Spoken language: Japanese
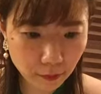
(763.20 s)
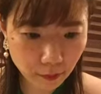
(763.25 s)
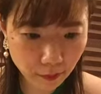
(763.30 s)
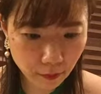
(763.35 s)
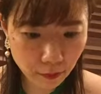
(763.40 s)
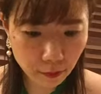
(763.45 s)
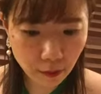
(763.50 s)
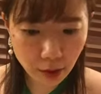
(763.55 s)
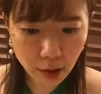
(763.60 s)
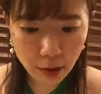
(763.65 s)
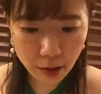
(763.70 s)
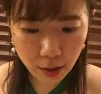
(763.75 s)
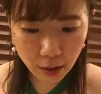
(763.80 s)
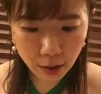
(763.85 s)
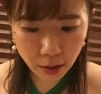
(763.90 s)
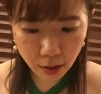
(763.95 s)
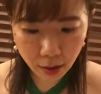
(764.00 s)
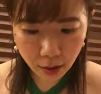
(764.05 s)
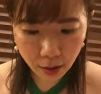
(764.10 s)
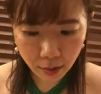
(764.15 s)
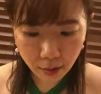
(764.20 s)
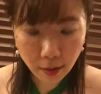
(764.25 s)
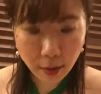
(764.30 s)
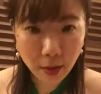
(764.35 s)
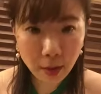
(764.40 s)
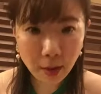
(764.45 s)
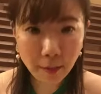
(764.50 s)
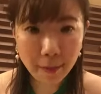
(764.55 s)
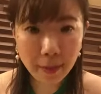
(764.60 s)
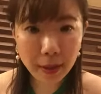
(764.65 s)
うん、でなんか
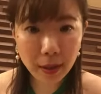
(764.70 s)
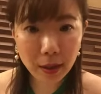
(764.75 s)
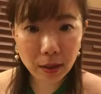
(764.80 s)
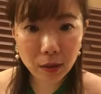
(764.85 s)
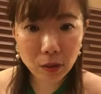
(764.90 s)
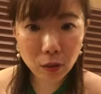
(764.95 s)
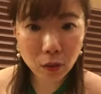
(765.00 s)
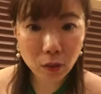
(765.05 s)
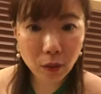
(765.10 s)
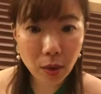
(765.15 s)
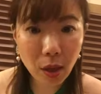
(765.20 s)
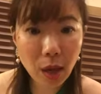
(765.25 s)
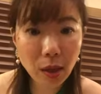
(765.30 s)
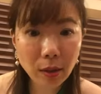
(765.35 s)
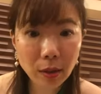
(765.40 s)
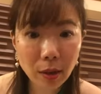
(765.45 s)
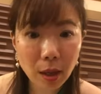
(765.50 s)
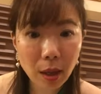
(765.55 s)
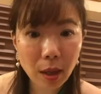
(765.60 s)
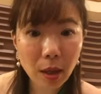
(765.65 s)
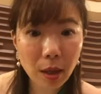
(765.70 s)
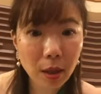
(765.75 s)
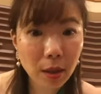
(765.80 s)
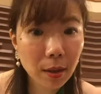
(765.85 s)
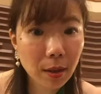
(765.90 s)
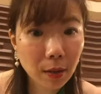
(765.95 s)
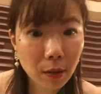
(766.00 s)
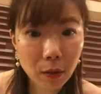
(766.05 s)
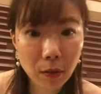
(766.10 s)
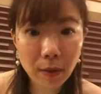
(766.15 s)
やっぱりその鑑定
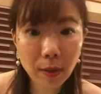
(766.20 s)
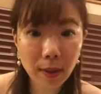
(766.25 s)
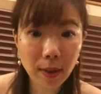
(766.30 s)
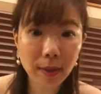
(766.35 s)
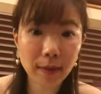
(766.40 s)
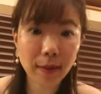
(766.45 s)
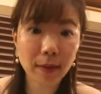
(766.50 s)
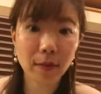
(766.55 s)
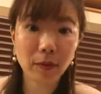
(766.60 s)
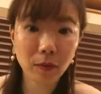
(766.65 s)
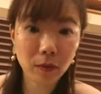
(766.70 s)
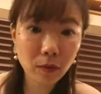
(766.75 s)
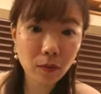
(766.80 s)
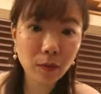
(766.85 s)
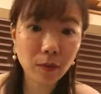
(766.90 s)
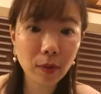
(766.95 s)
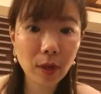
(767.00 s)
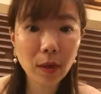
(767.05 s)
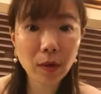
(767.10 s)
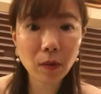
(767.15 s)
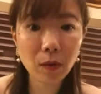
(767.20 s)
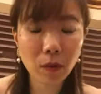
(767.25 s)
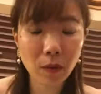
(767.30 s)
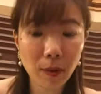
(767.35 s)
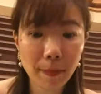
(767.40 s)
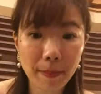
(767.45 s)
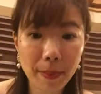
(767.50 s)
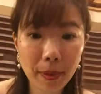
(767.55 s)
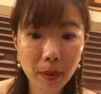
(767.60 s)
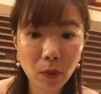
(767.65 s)
とかやってると結構
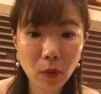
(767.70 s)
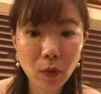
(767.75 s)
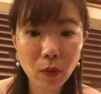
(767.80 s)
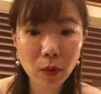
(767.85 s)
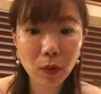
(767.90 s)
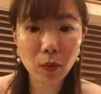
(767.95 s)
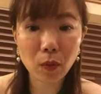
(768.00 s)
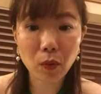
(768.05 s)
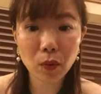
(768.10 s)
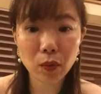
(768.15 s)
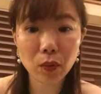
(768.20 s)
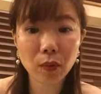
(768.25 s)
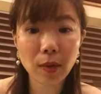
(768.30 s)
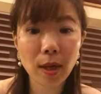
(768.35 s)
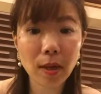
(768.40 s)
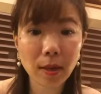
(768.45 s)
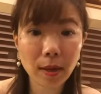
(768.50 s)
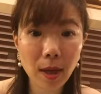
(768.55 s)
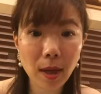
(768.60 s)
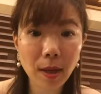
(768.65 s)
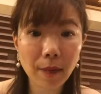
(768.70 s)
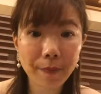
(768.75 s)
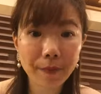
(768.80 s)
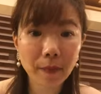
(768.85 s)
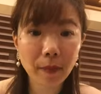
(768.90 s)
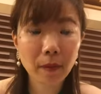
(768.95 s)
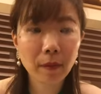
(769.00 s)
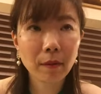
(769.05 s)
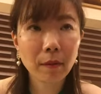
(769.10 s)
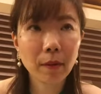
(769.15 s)
やっぱり多いご相談が
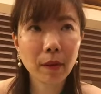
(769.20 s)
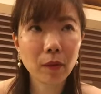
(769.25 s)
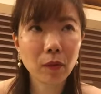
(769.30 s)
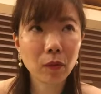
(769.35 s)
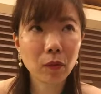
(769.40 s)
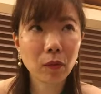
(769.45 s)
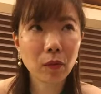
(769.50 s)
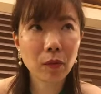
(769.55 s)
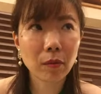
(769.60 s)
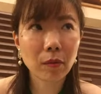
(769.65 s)
あのー